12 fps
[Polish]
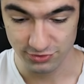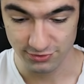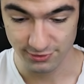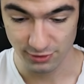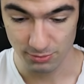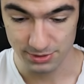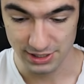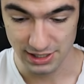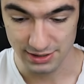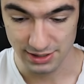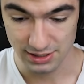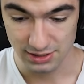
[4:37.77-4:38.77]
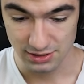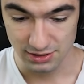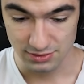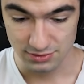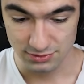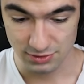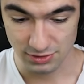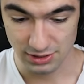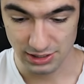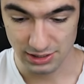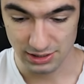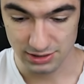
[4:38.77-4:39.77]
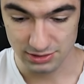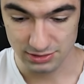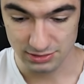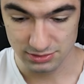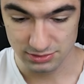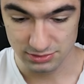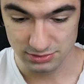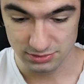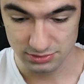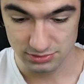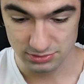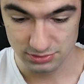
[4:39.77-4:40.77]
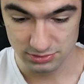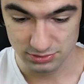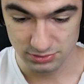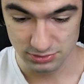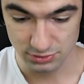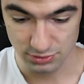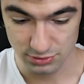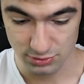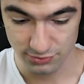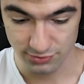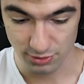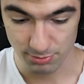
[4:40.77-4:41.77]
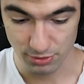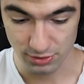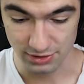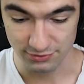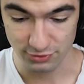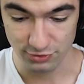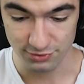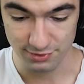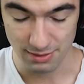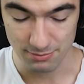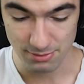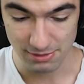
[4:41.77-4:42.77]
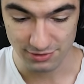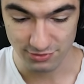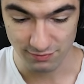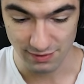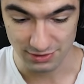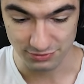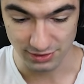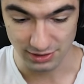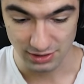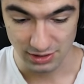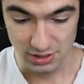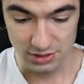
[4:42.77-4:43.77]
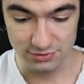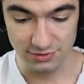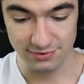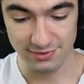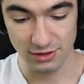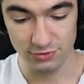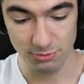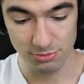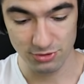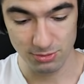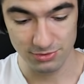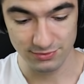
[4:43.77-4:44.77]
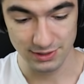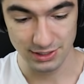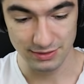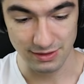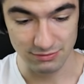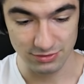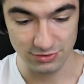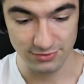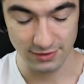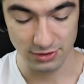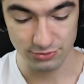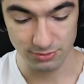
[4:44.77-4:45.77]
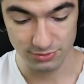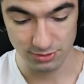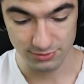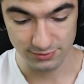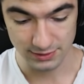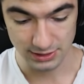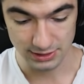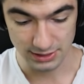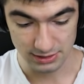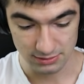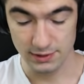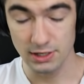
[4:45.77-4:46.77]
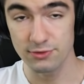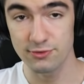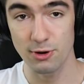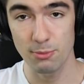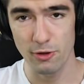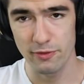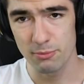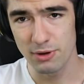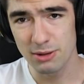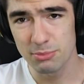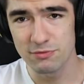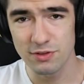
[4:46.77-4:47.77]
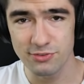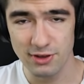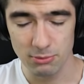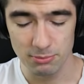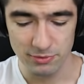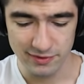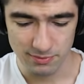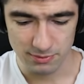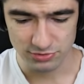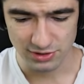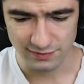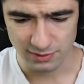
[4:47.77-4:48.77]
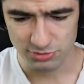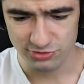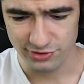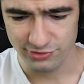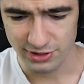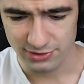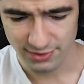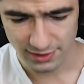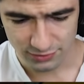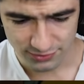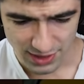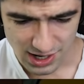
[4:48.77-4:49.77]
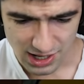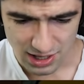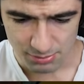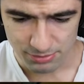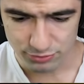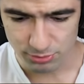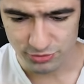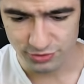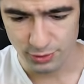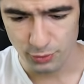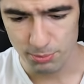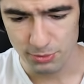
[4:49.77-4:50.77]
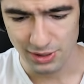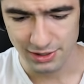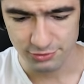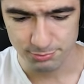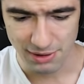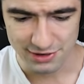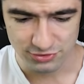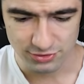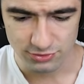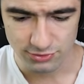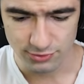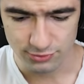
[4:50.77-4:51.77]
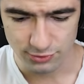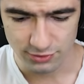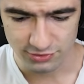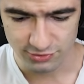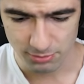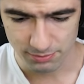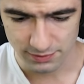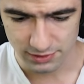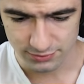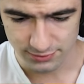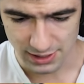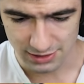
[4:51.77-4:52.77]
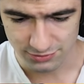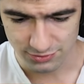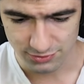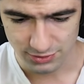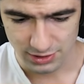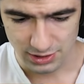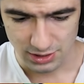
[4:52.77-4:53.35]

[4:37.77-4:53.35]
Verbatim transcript: wszystko miga, nie? Trochę... Don't lose your progress. To jest dla mnie bardzo ważne. To, z tego sobie zrobię screena, wiecie? Z tego sobie zrobię screena. Screen zrobiony, bo jakbym, wiecie, jakbym potem na przykład, jakbyście chcieli z tego serię, ja bym tu może kupił jakieś paczki czy coś, to nie chciałbym tego stracić.